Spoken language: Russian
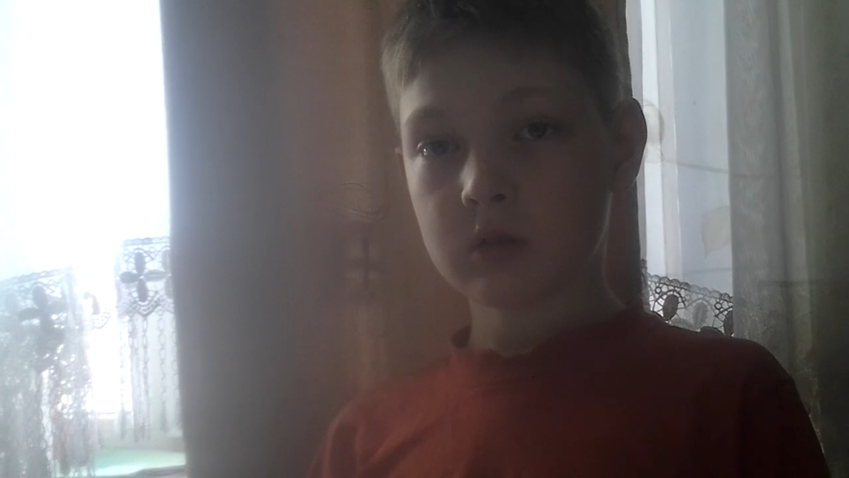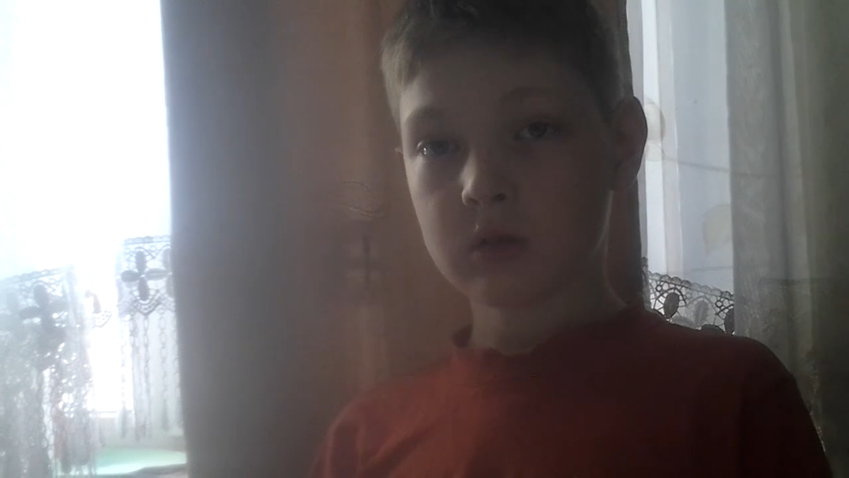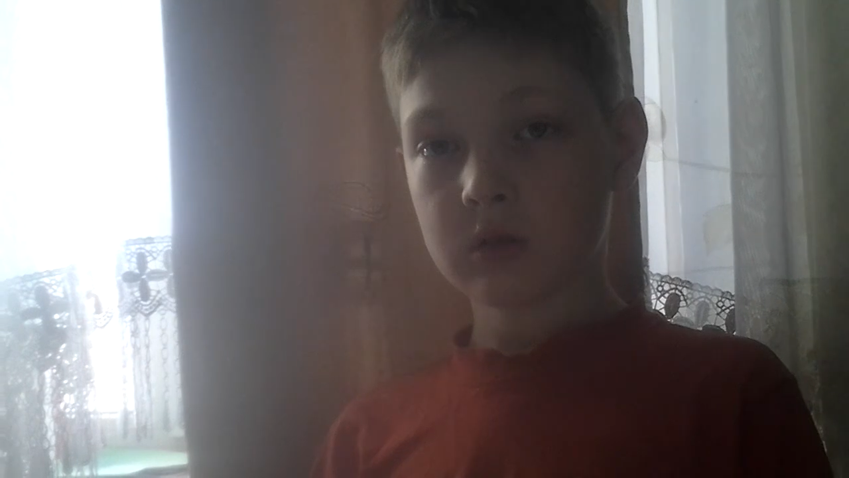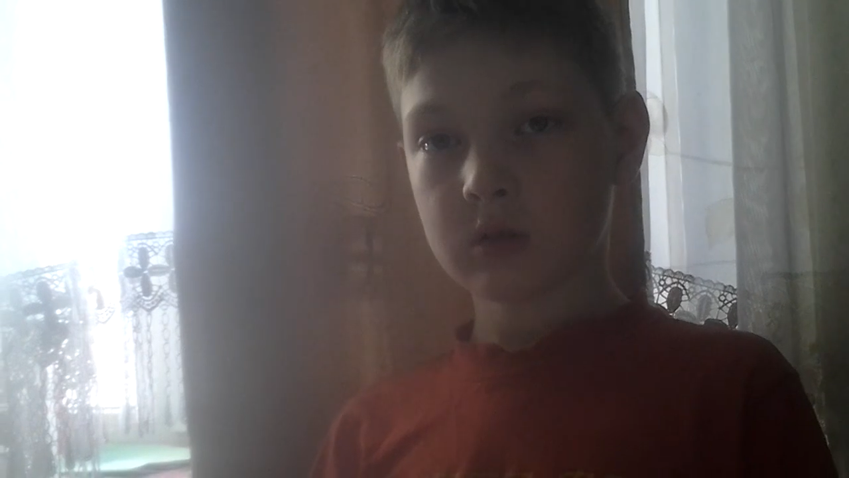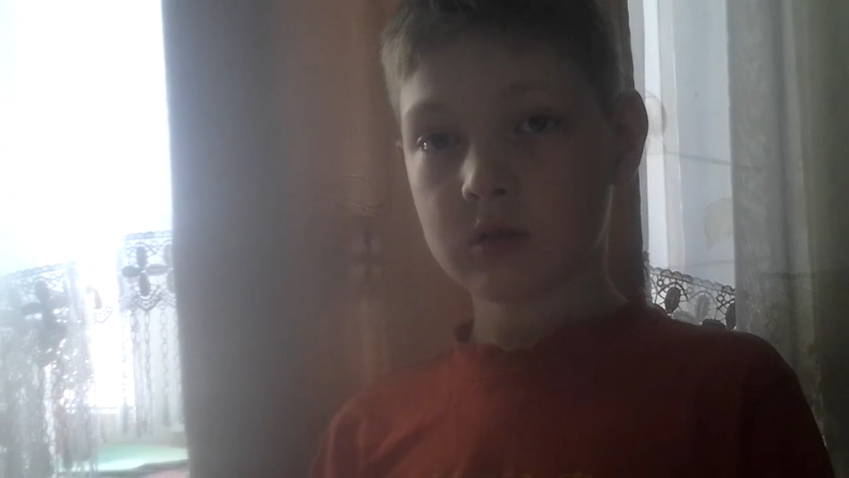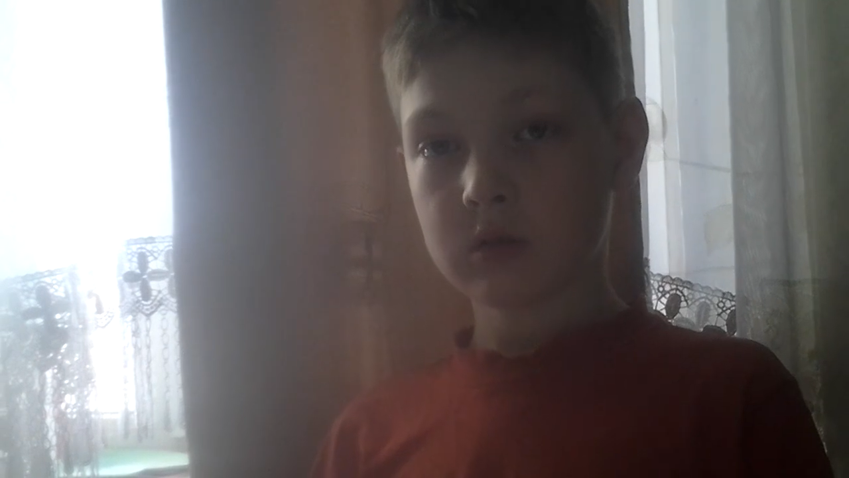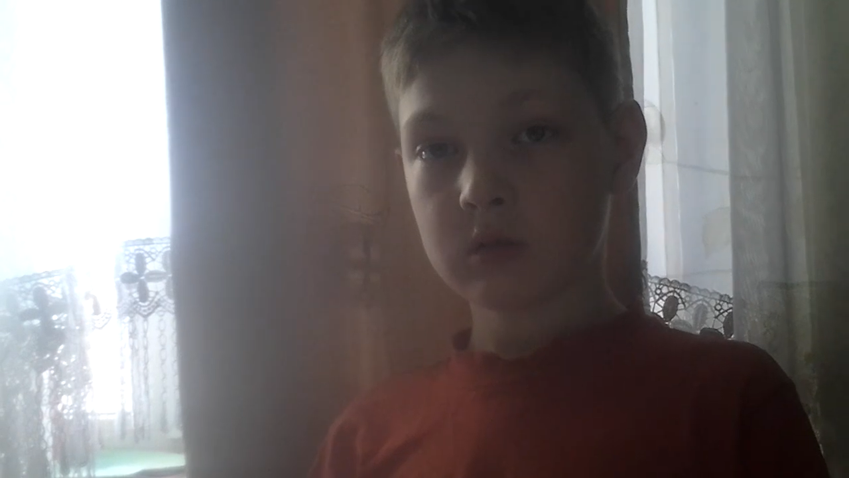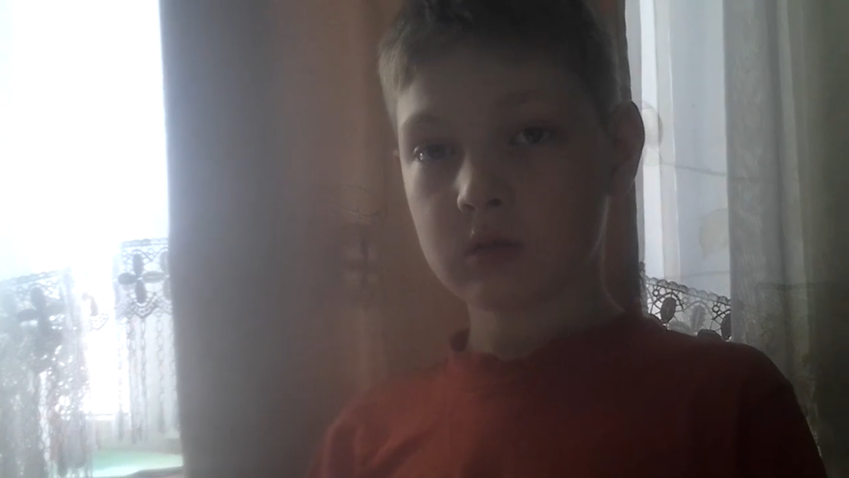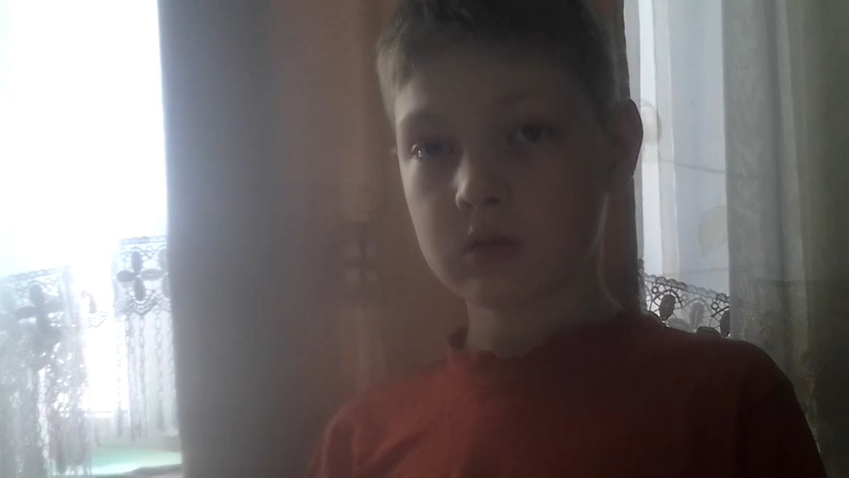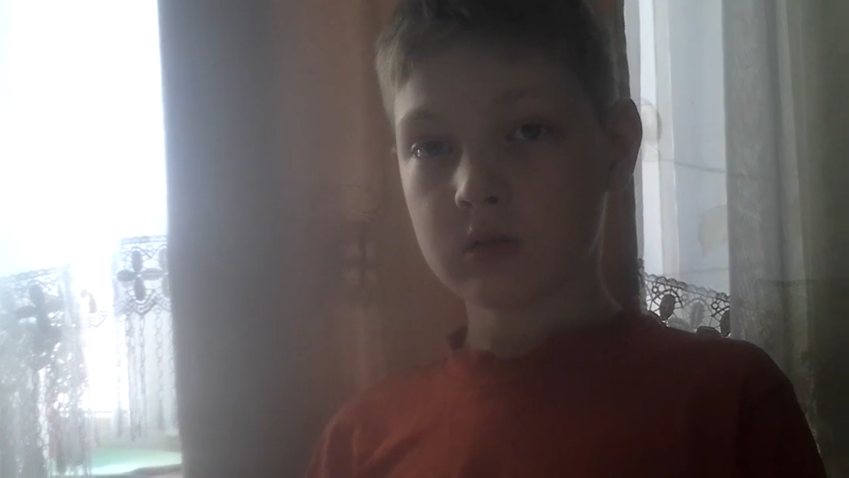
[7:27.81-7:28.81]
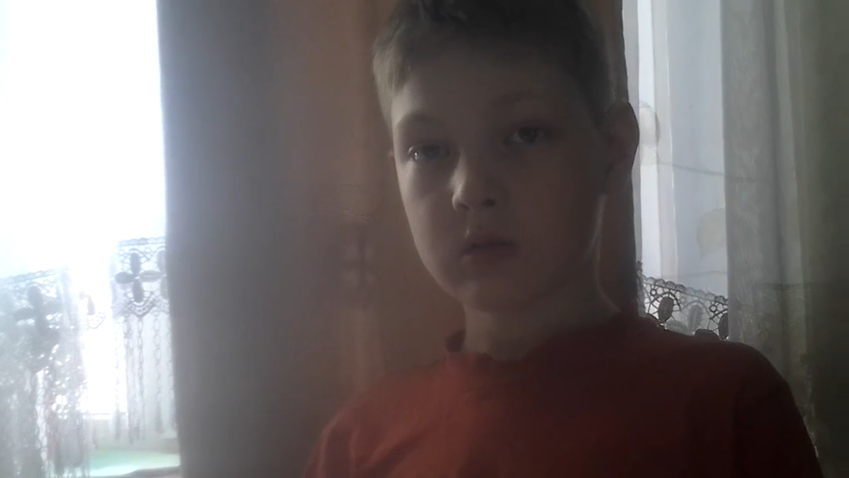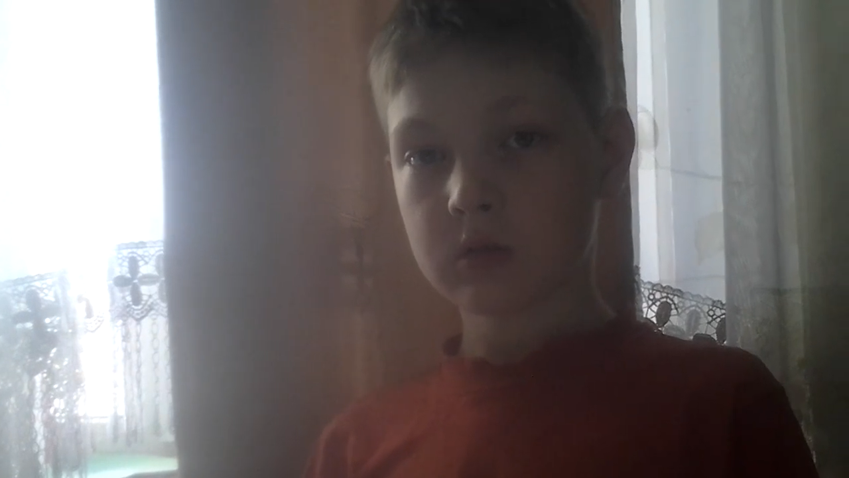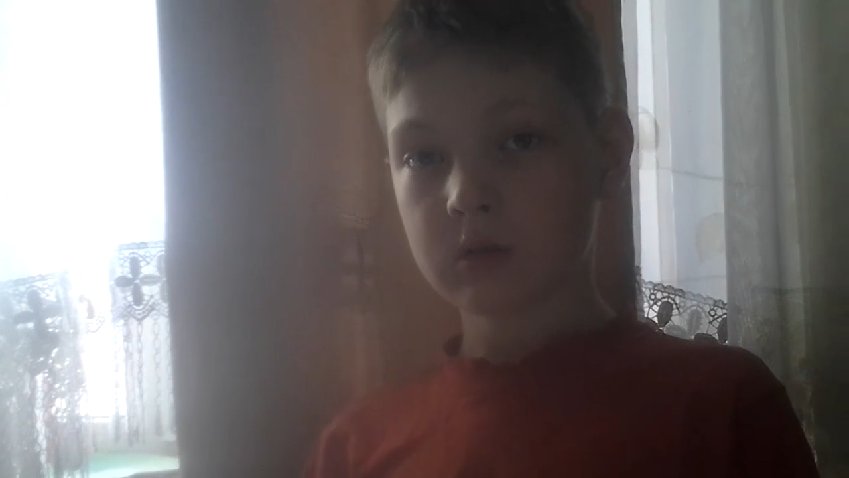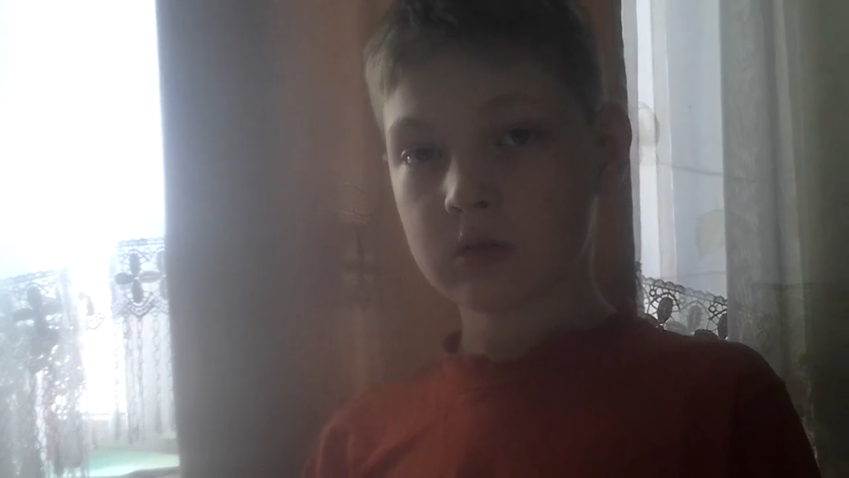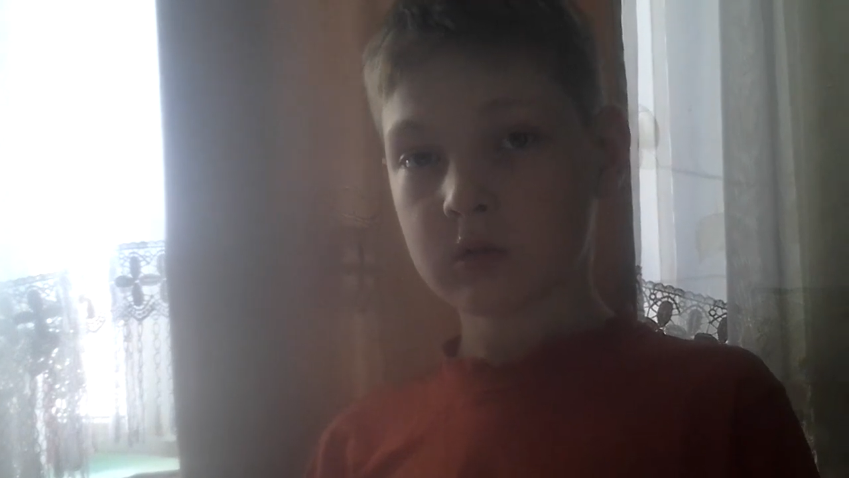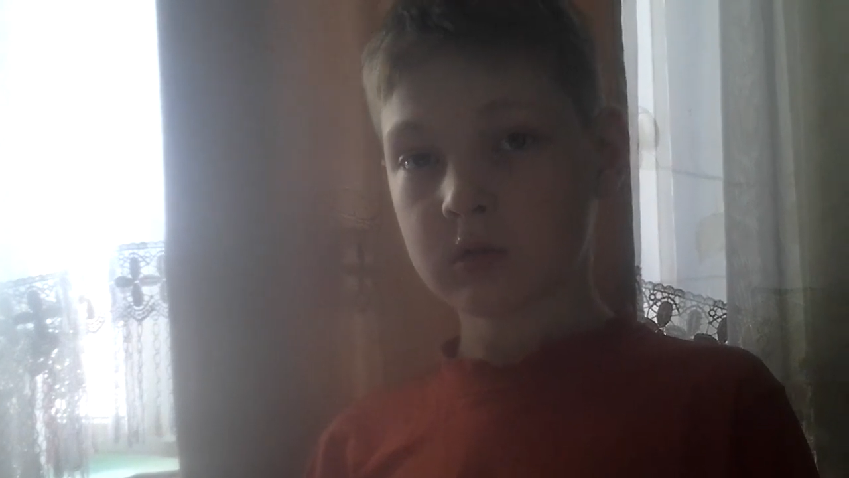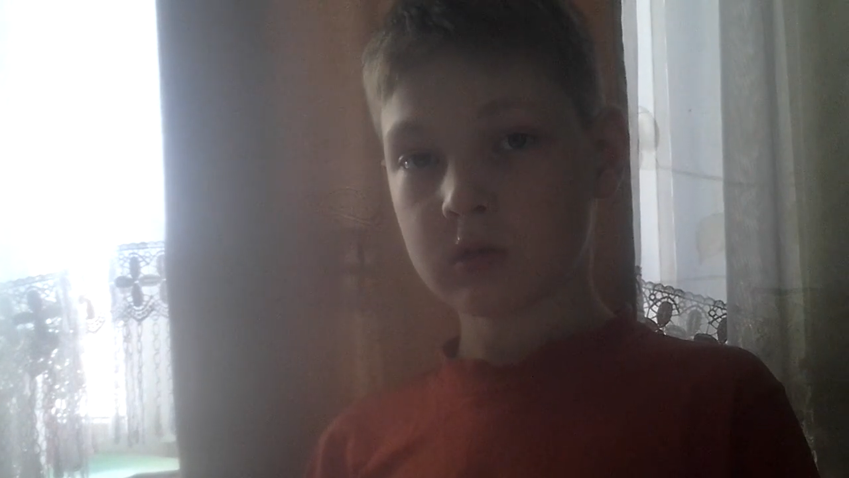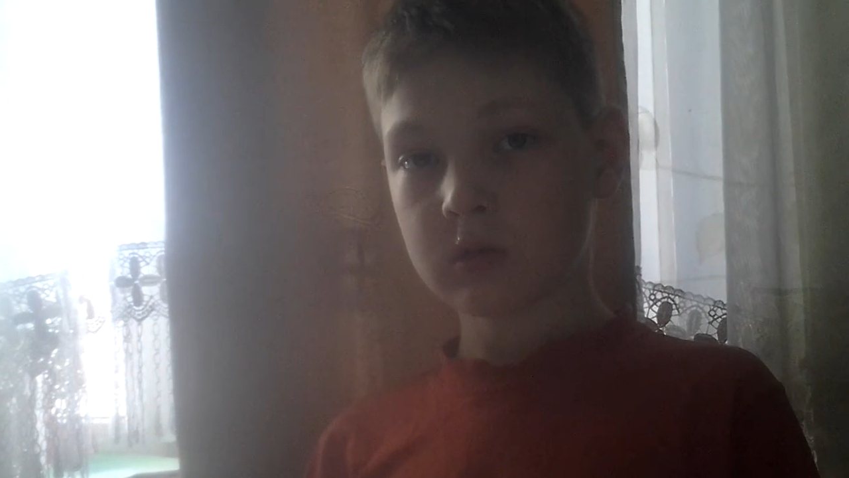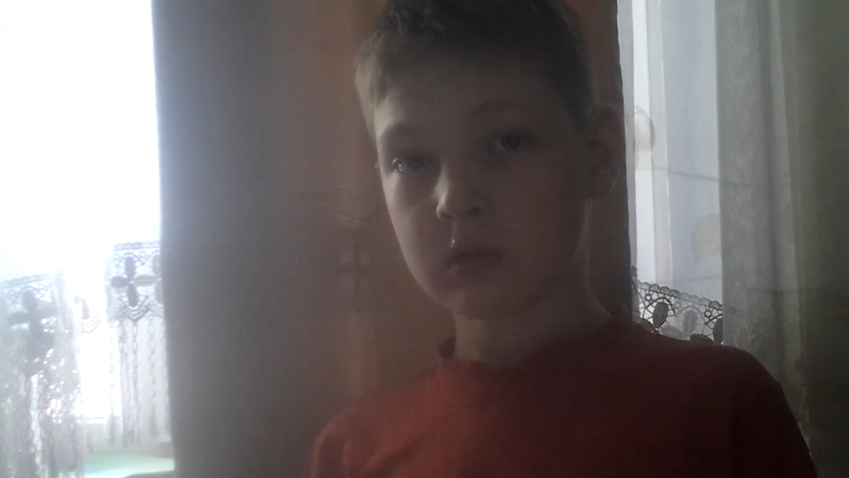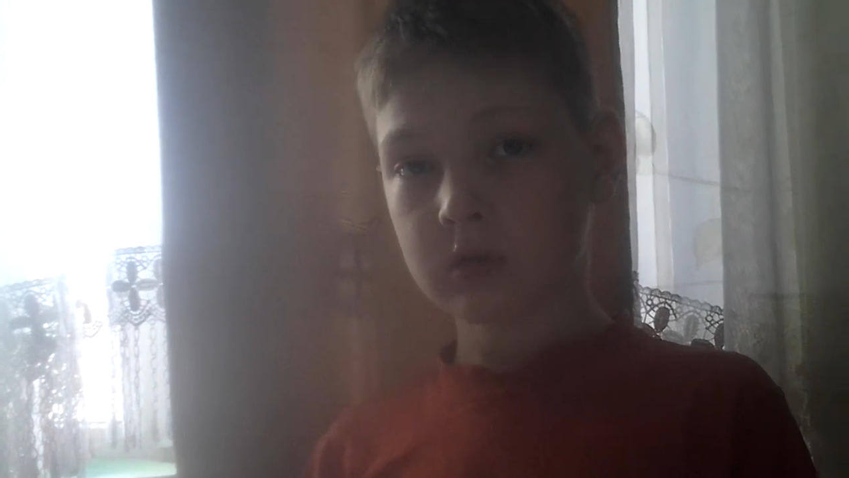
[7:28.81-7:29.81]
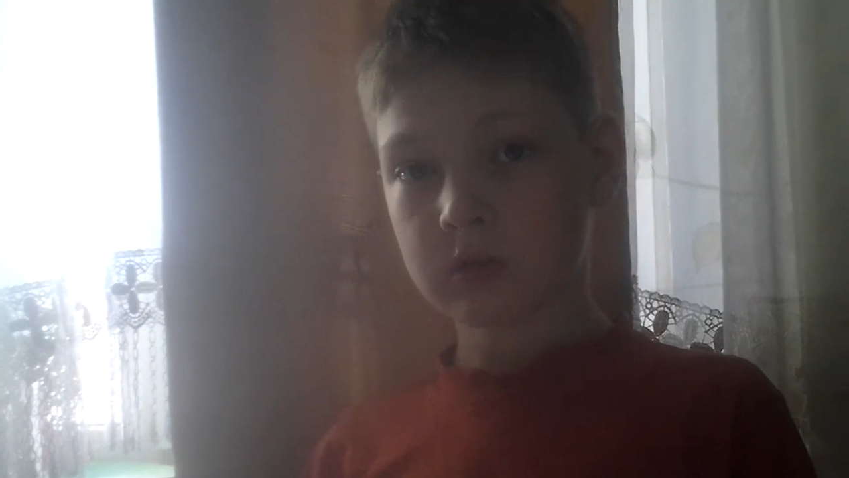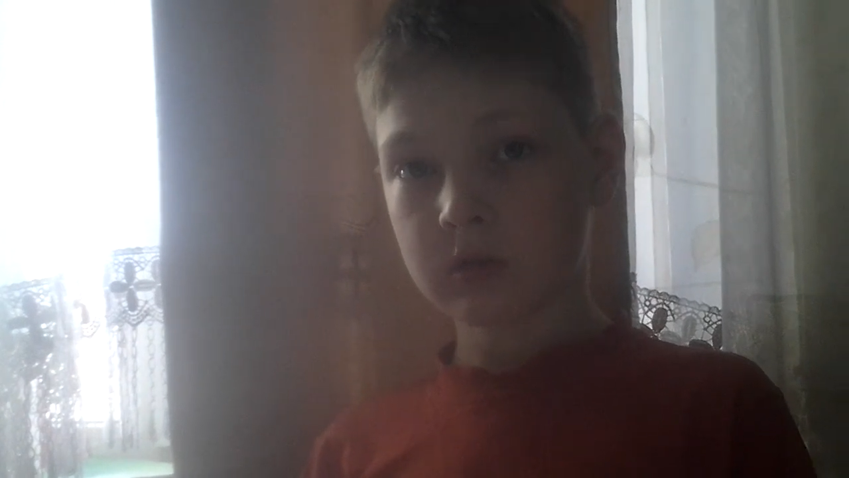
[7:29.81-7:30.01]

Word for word: бабушка тебя со школы забирала,